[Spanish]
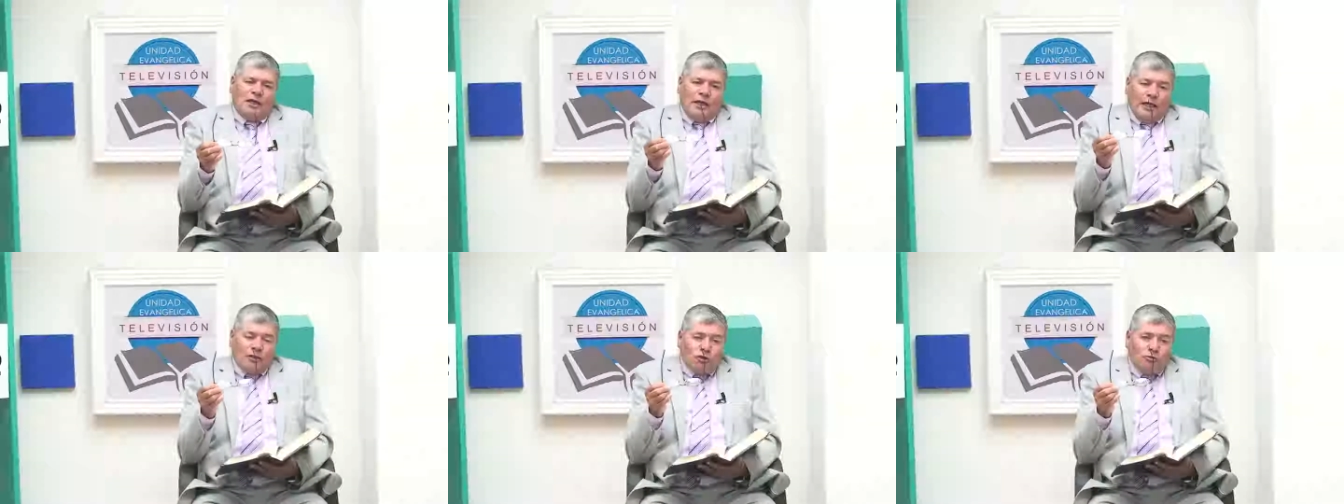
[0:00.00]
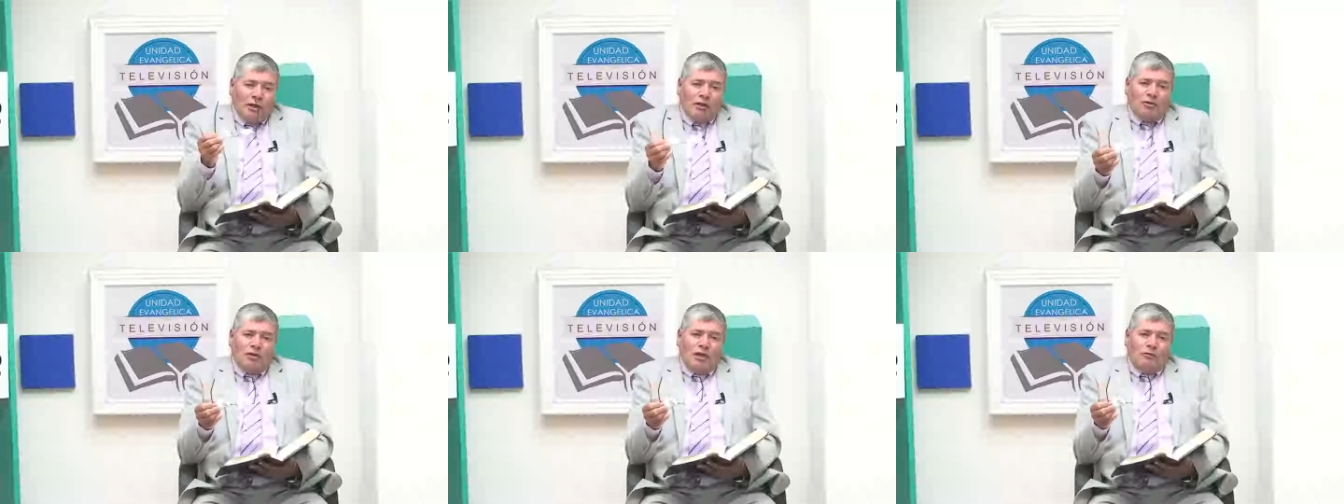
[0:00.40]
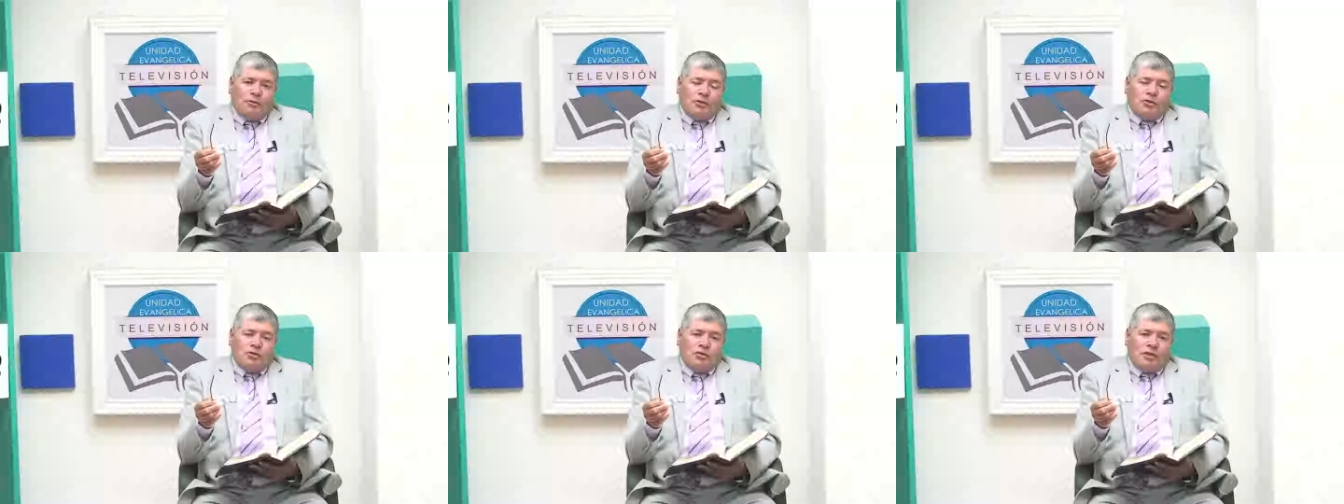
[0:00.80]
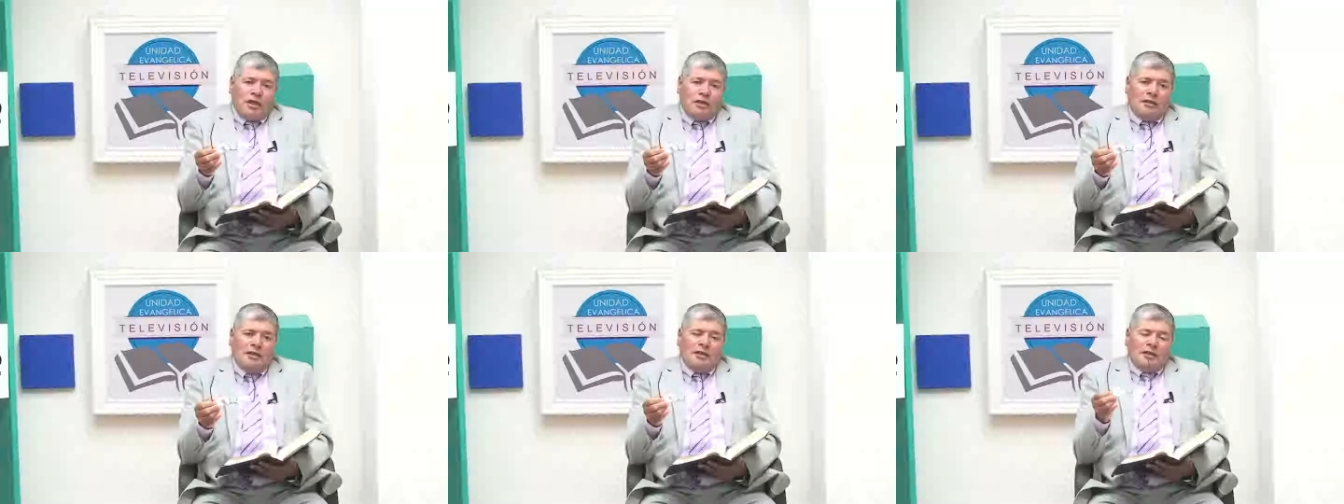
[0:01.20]
¿Ha tomado la
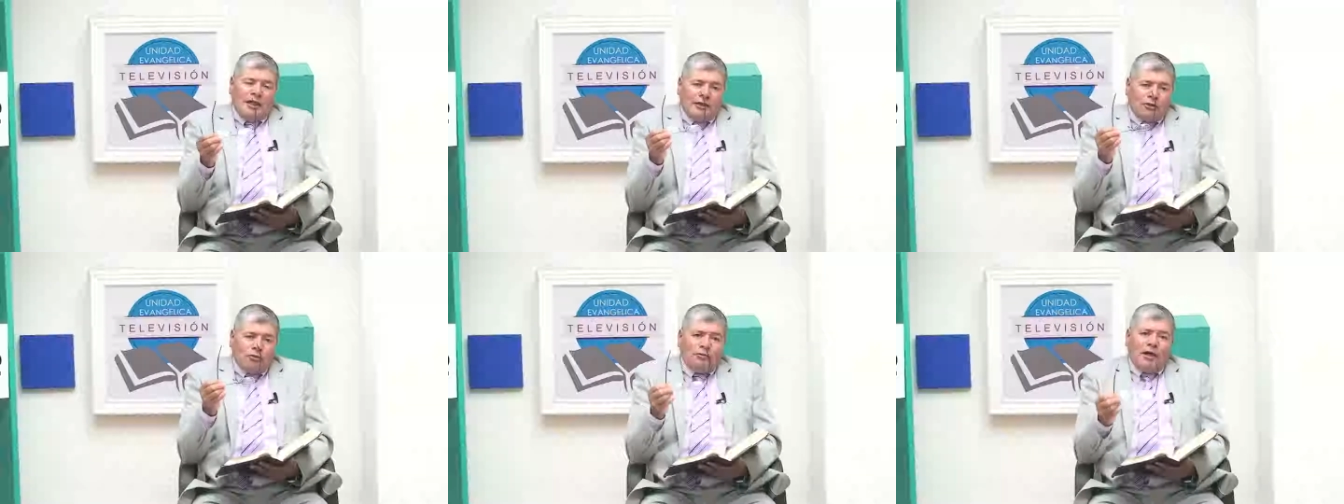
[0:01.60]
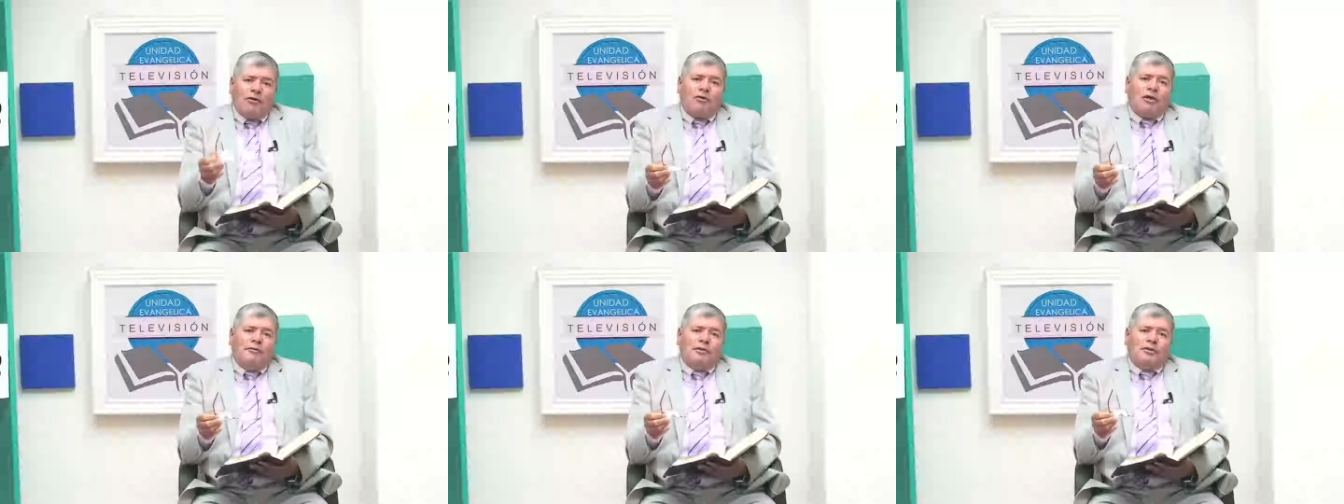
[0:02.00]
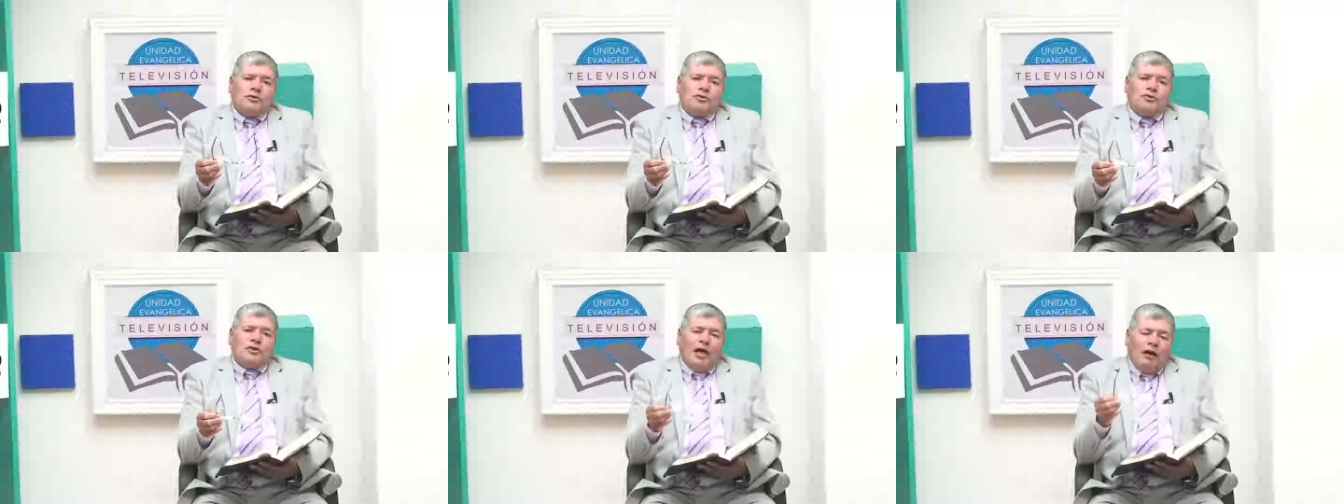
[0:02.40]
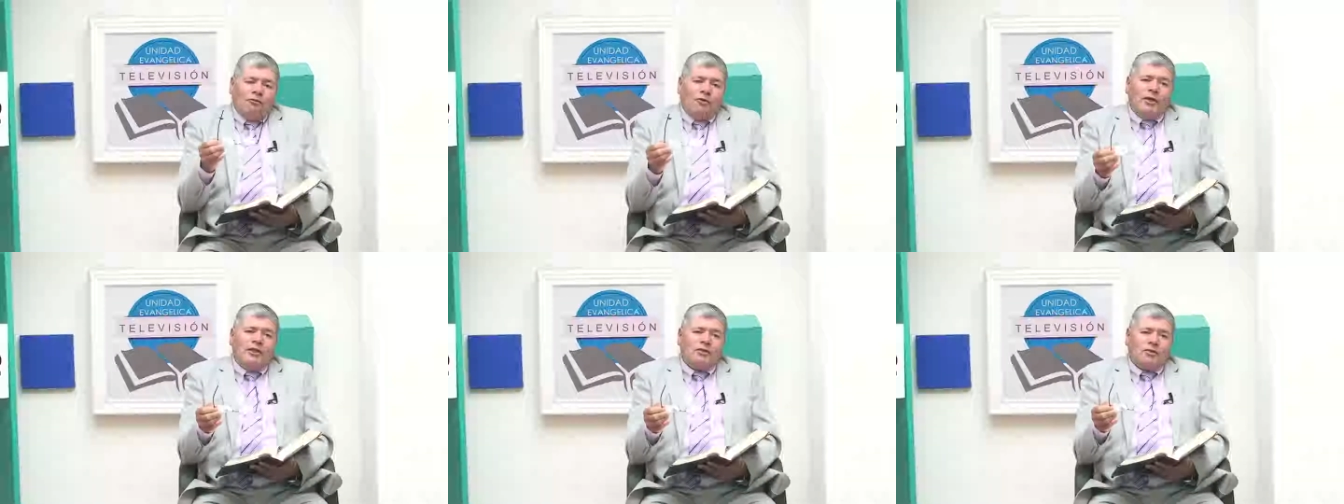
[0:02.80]
oportunidad? ¿Ha tomado la bendición? ¿Ha
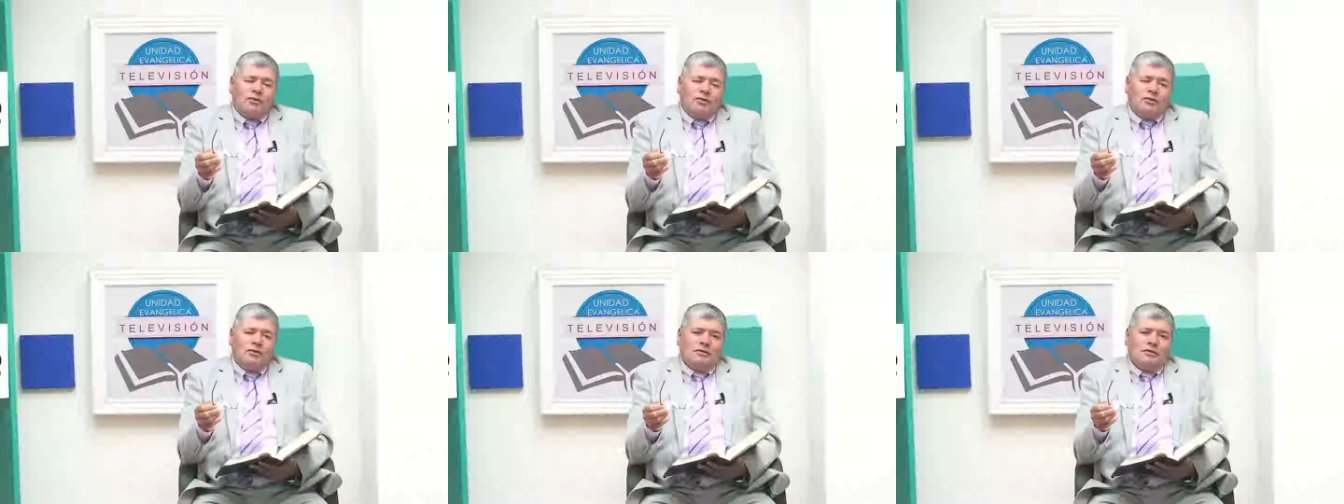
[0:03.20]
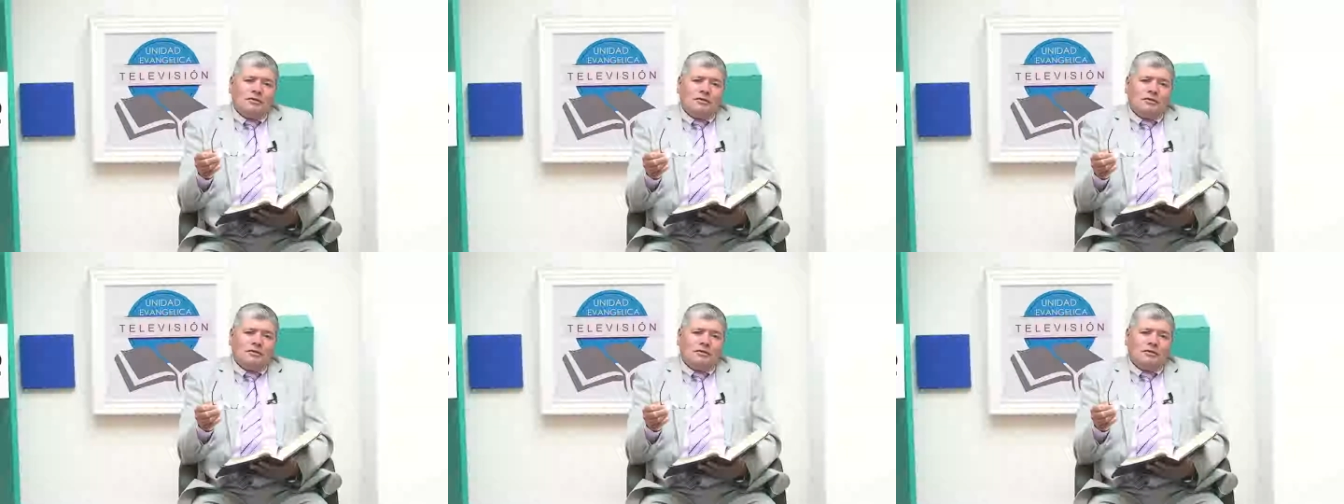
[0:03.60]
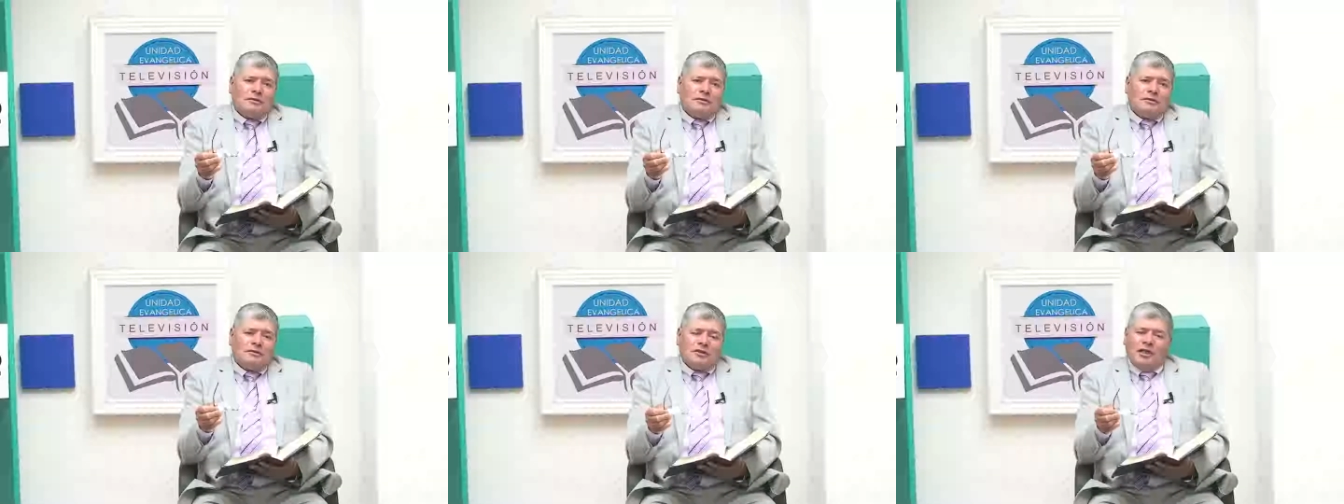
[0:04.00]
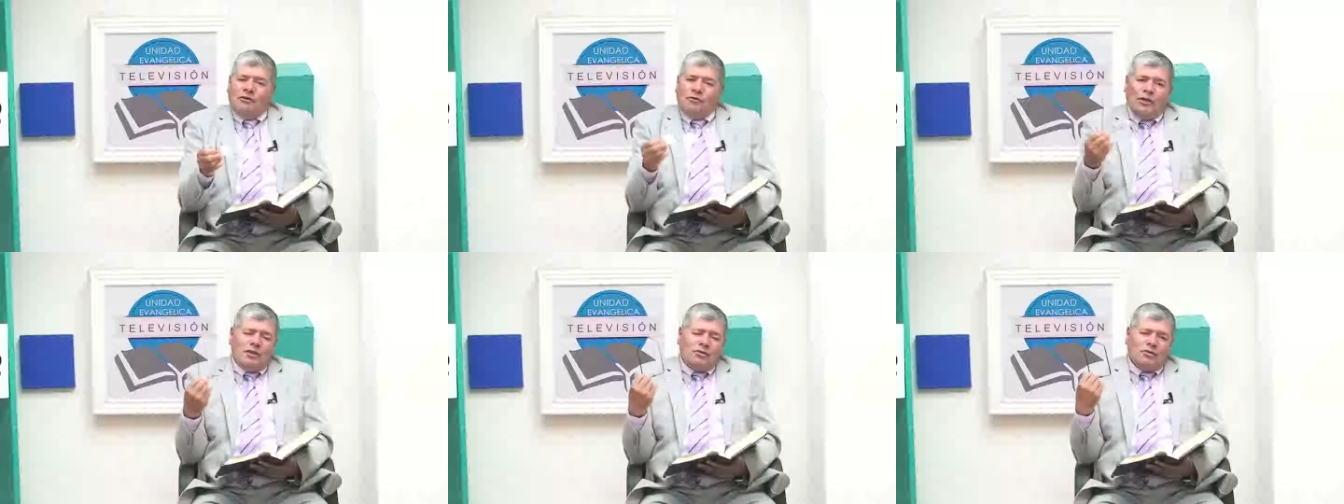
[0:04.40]
vuelto? ¿Se ha
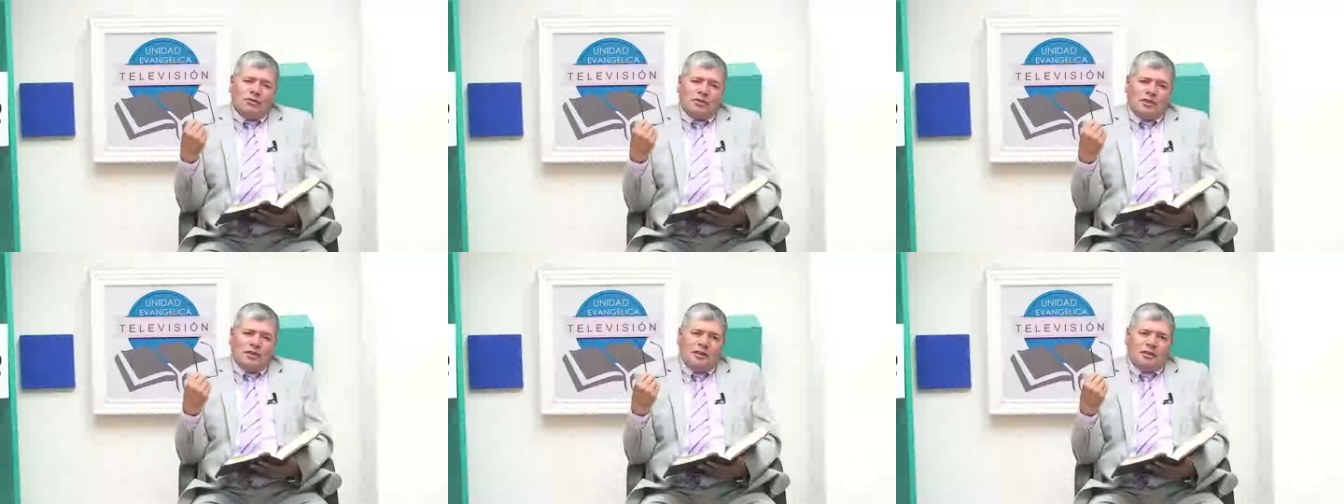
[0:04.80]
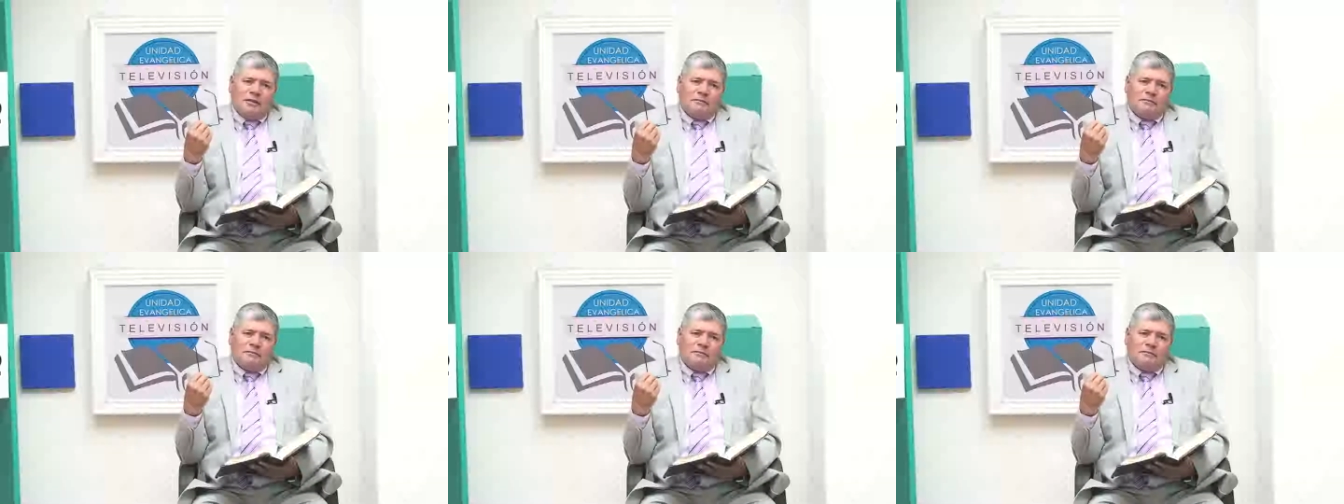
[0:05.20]
vuelto usted